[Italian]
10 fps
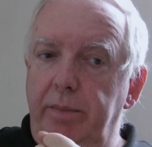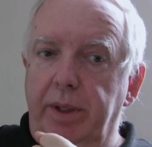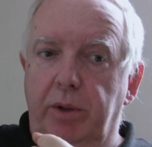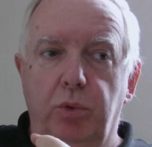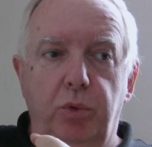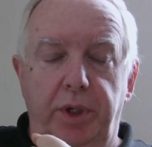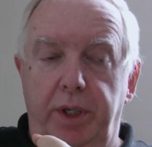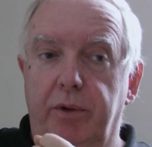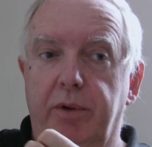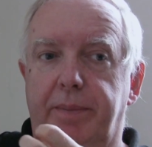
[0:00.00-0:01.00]
per
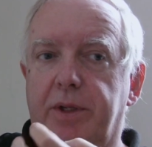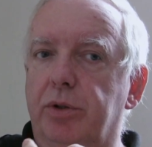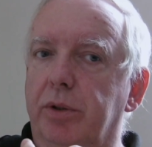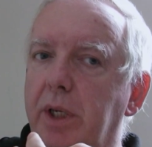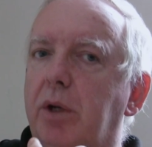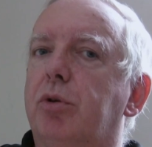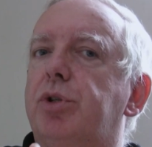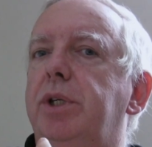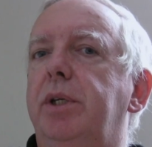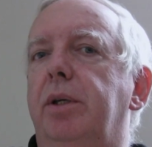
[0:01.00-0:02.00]
cui a una persona
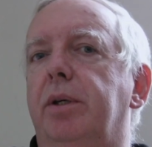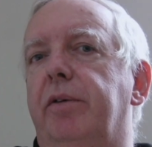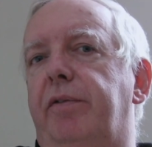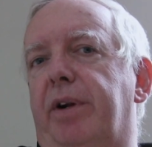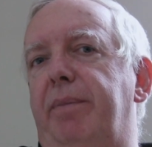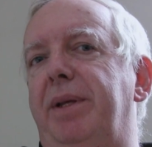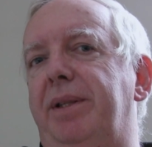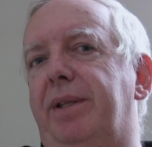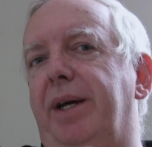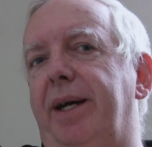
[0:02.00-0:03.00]
così
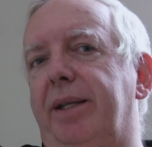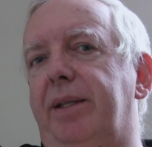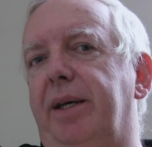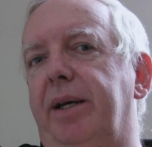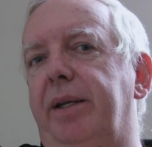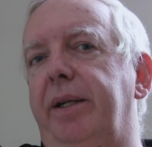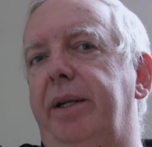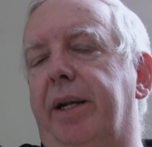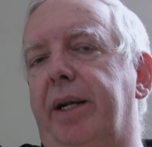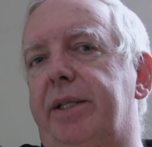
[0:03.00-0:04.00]
frammentata
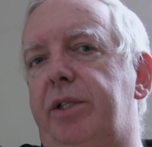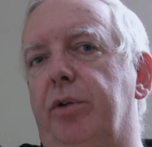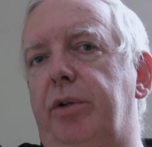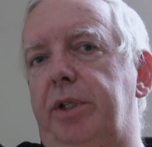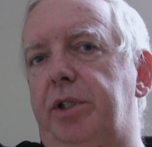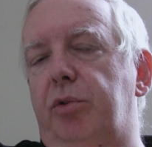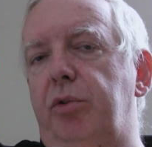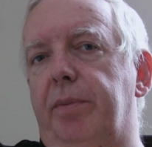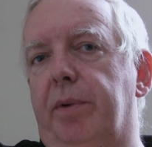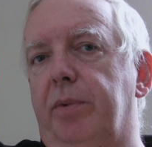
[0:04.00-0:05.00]
nelle relazioni, se tu
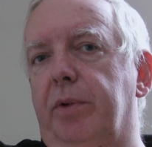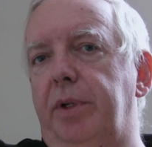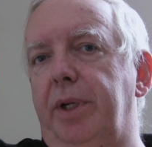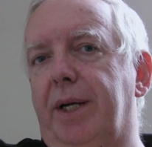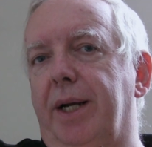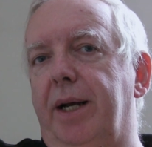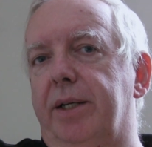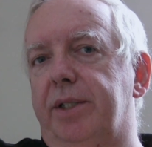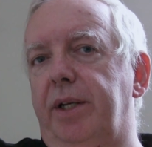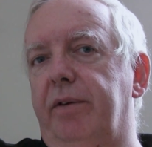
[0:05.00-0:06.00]
gli proponi la
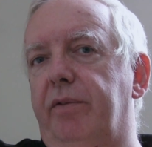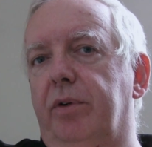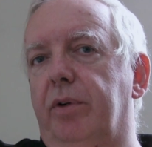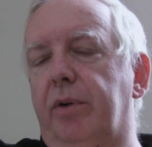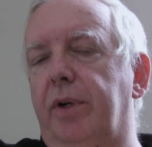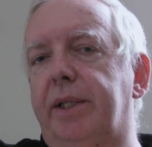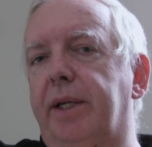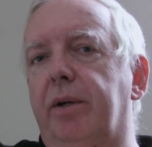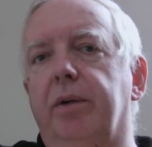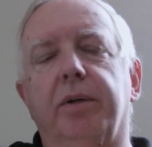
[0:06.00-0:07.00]
casa, il lavoro e
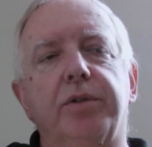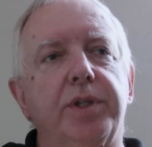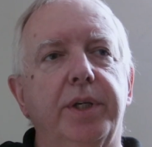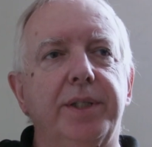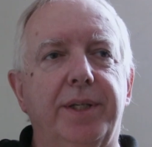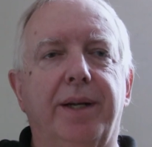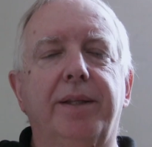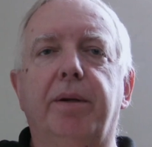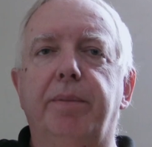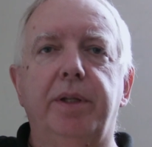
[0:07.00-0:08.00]
altre cose, sarà
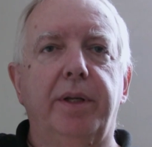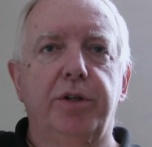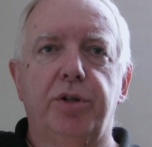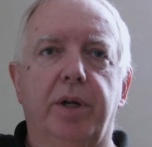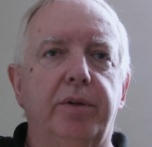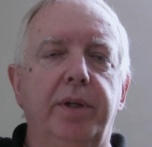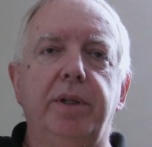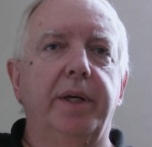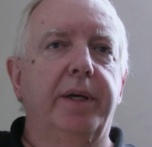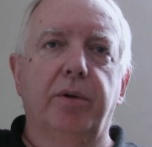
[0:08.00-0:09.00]
talmente lacerato
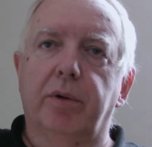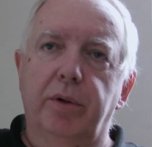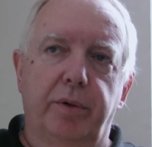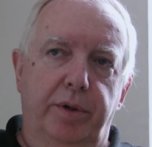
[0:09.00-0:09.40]
all'interno che non